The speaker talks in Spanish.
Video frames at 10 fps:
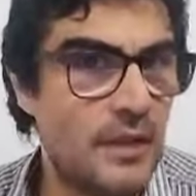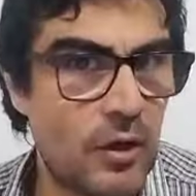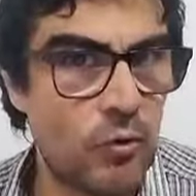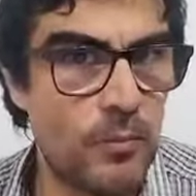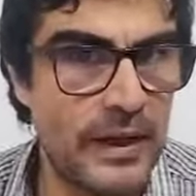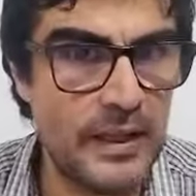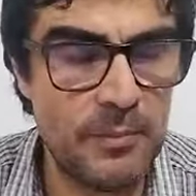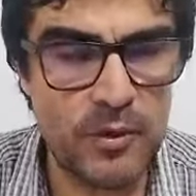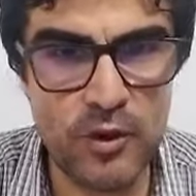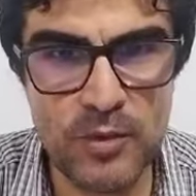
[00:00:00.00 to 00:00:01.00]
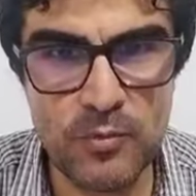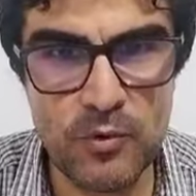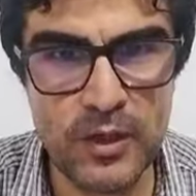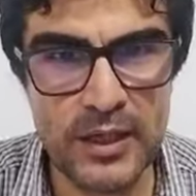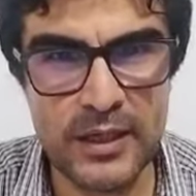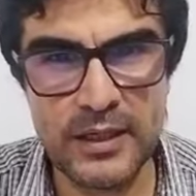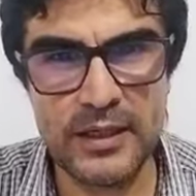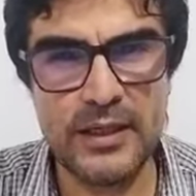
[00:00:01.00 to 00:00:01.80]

la culpa es del periodismo que,